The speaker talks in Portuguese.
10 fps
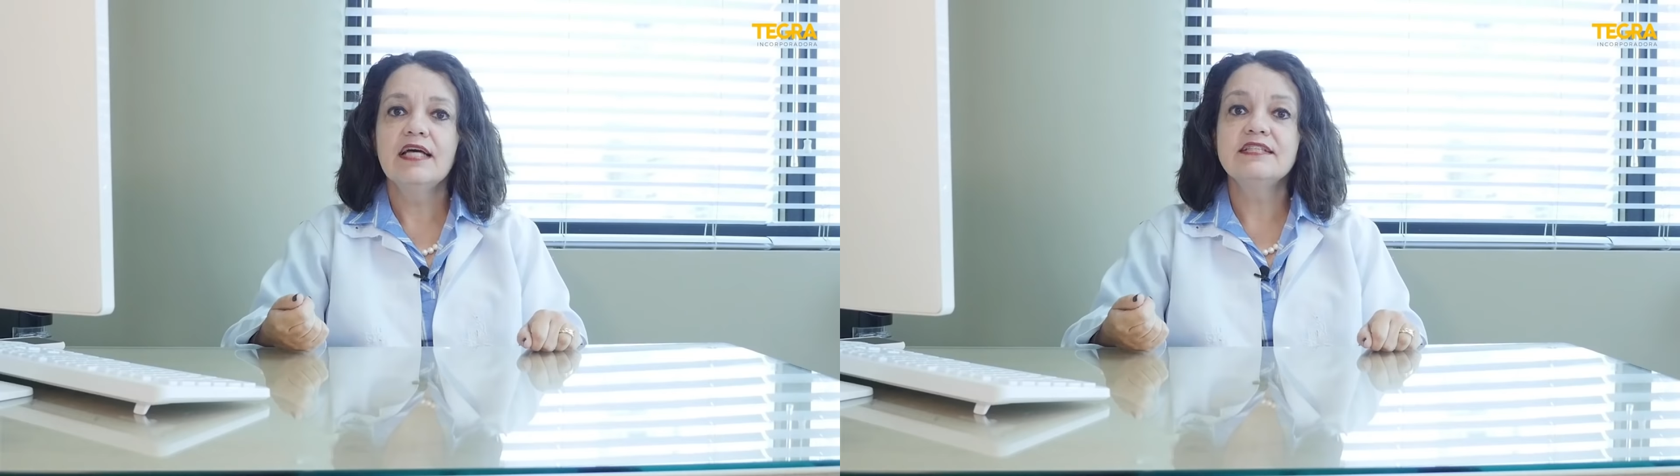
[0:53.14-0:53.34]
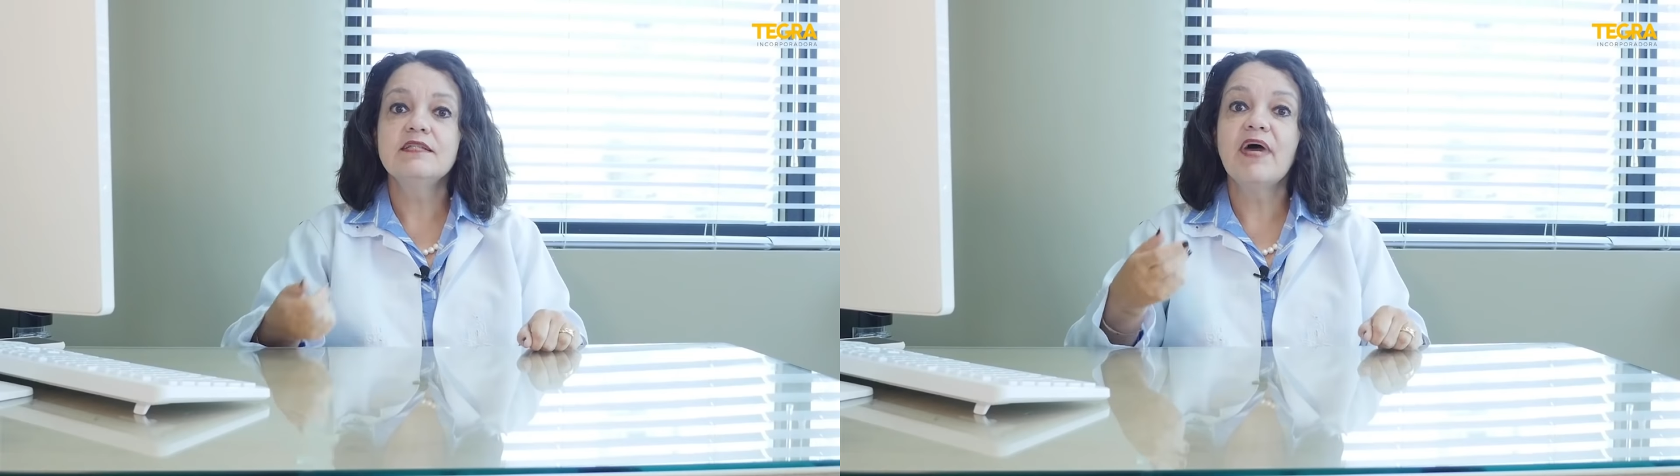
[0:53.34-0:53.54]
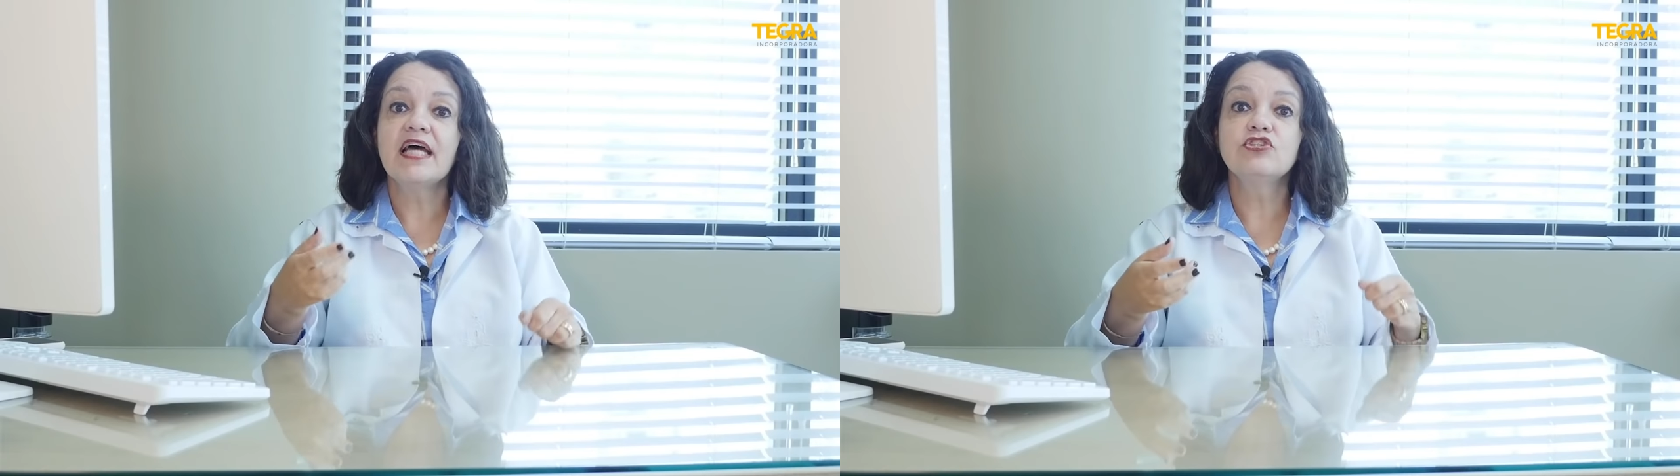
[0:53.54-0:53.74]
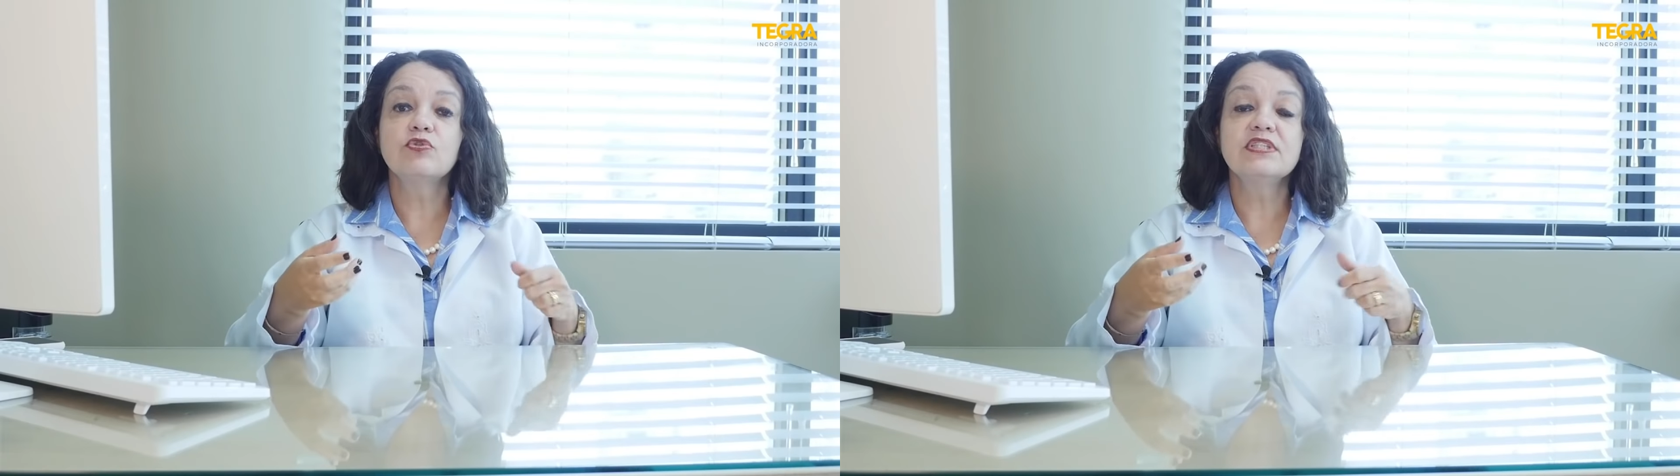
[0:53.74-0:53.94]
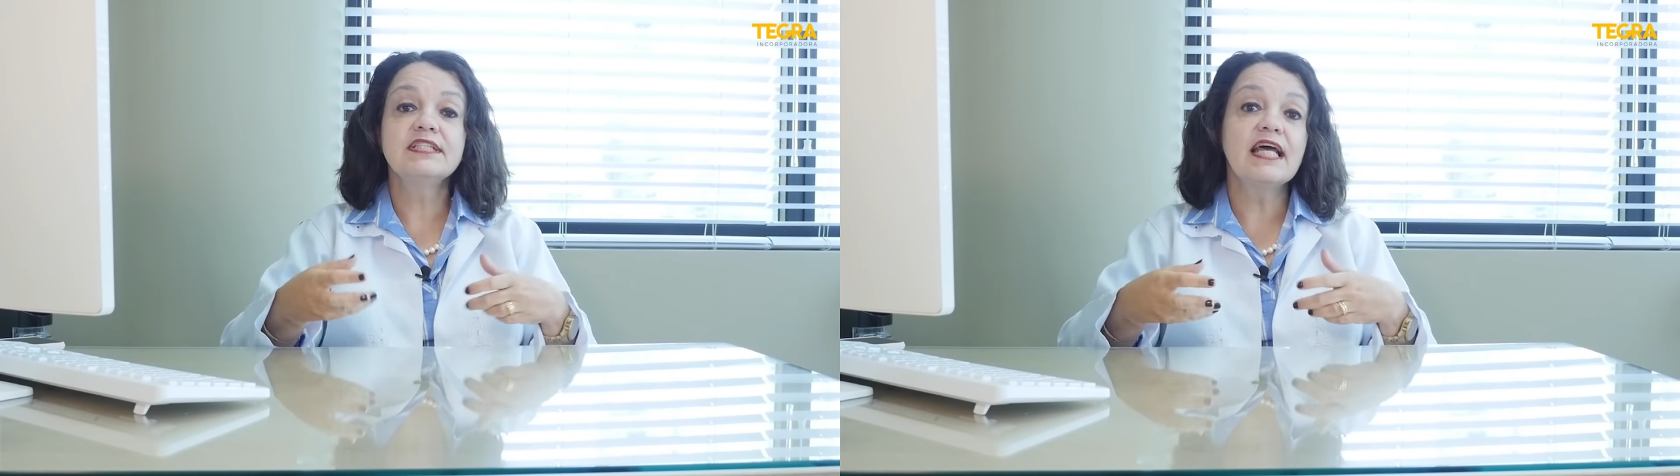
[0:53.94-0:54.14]
Esse
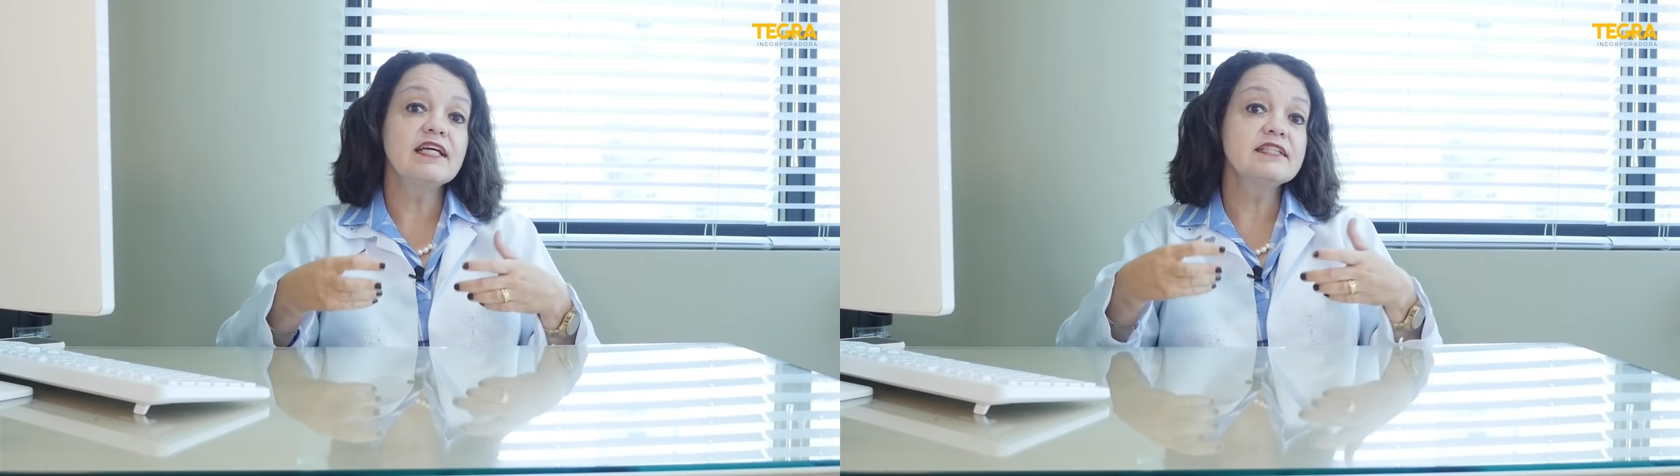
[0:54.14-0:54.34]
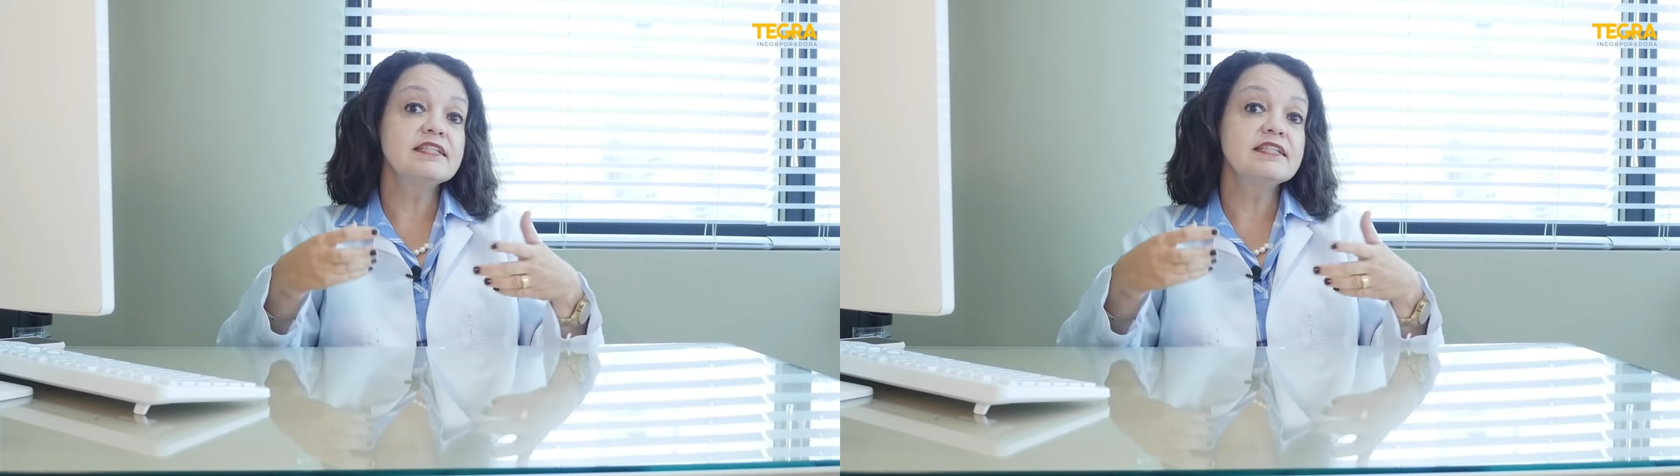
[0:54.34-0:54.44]
médico tem que